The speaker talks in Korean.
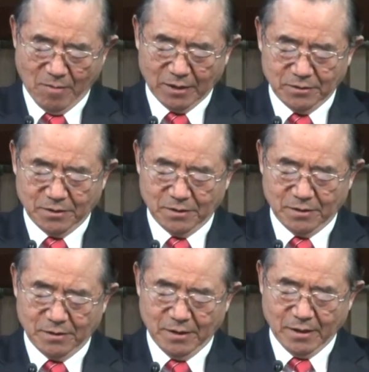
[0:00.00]

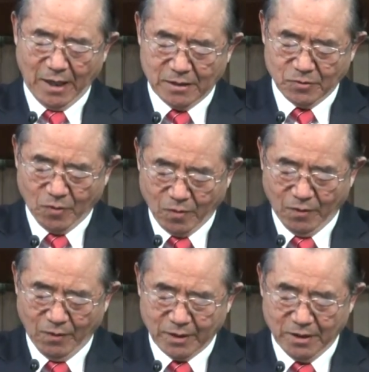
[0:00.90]
만들어
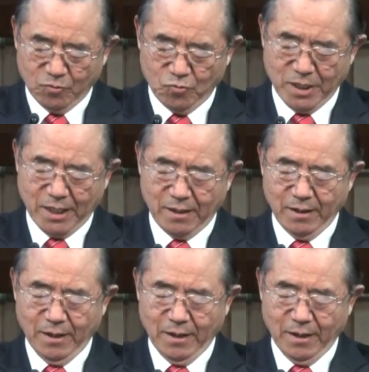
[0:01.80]
가져오고 그 후에